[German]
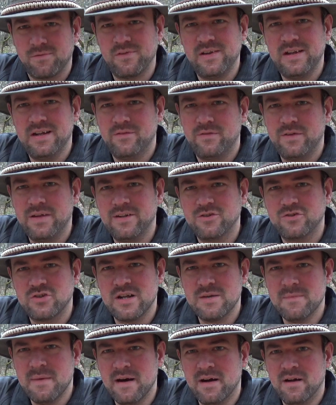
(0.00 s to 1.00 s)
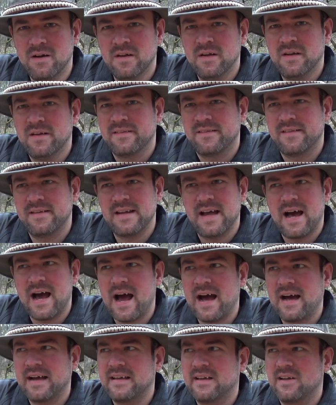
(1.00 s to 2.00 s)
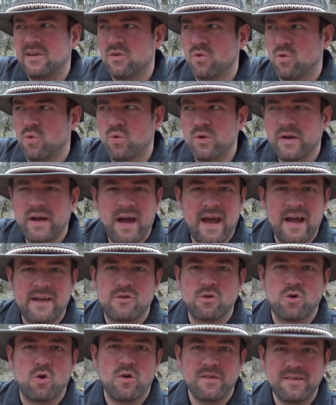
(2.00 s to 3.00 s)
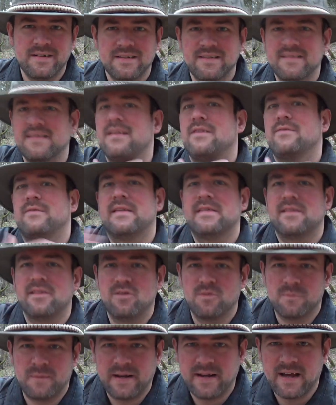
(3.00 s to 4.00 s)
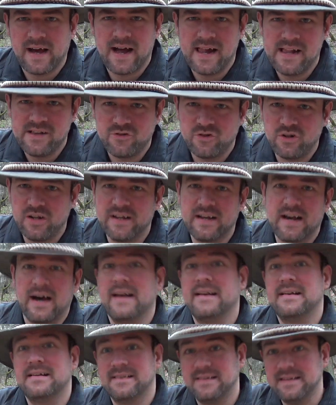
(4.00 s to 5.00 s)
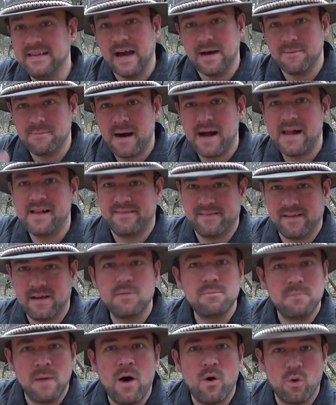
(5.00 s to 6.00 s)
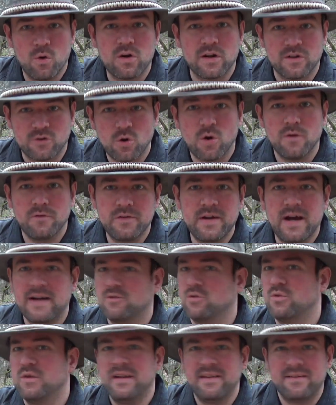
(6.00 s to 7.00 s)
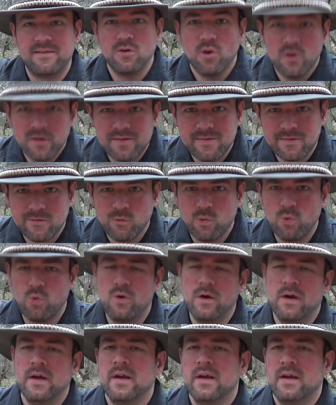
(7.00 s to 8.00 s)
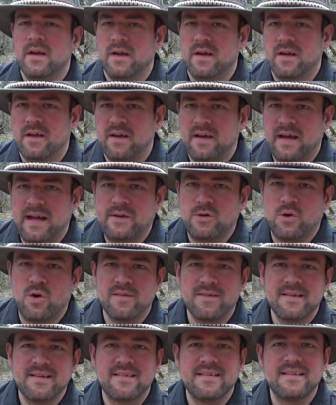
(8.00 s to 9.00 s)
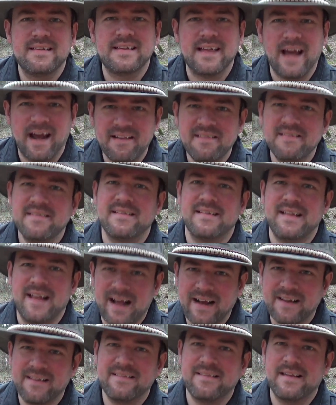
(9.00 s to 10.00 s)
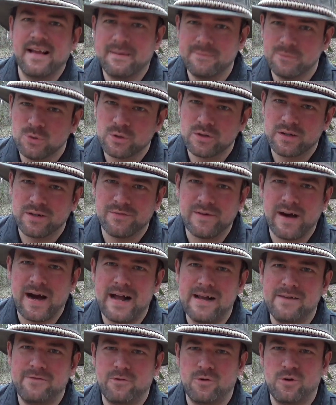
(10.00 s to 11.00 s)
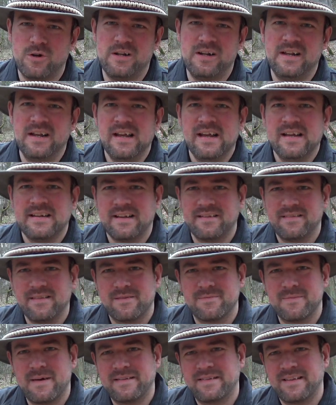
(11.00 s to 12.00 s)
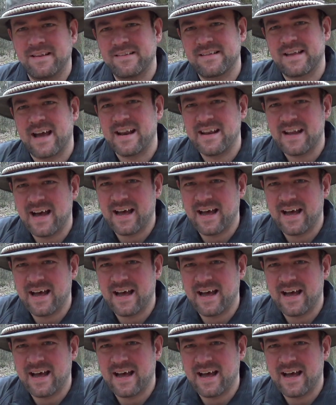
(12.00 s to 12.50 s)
es viele, viele schlimme Szenarien oder er drosselt sich, wenn es sich um eine Halsschlinge handelt, die am Hals eben ähm, auch getroffen hat und nicht sonst wo. Äh, er drosselt sich ganz langsam und qualvoll. Das ist was, das kann